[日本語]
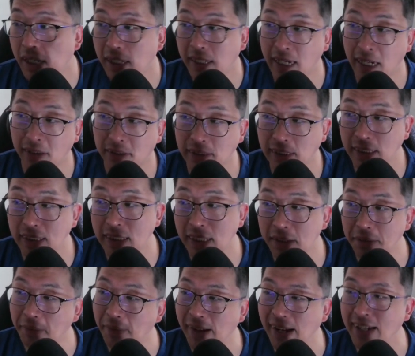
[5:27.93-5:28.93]
100再
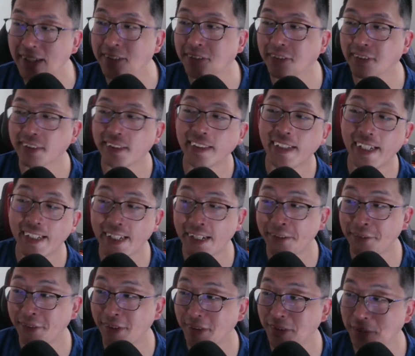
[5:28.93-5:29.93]
生はいくことないだ
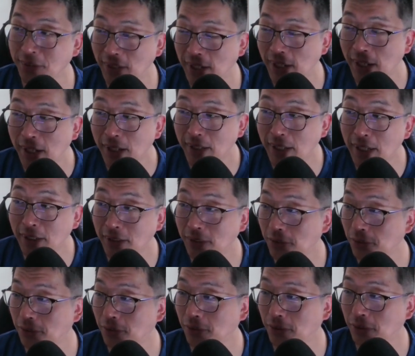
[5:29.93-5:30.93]
ろうなというね、
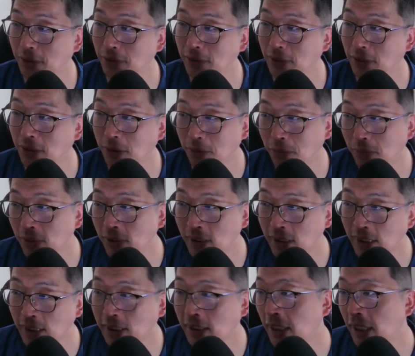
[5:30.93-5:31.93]
テンションをとってるんですけど、もし
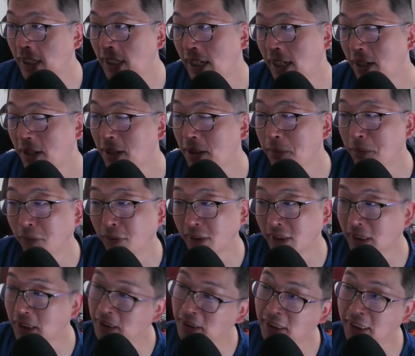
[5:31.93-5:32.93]
かしたらね、もし
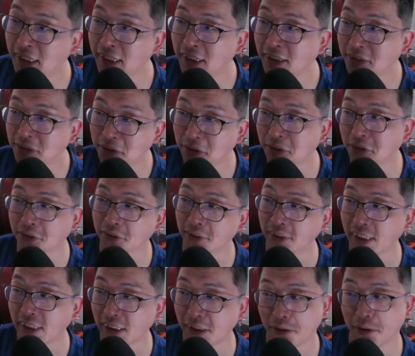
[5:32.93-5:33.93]
かしたらすごいことに
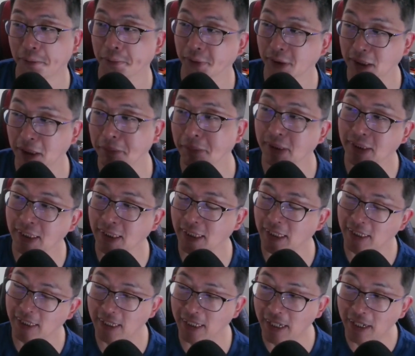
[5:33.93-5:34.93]
なってるかもしれませんか
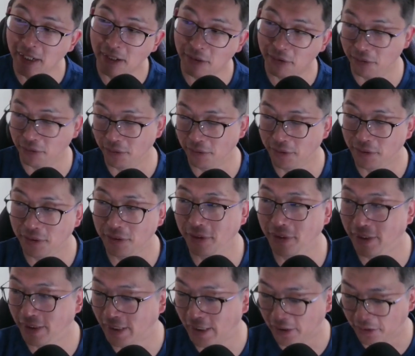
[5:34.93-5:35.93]
らね、この11
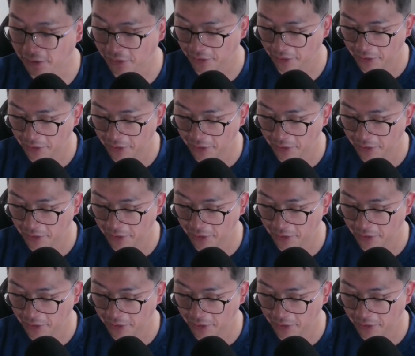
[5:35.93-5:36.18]
月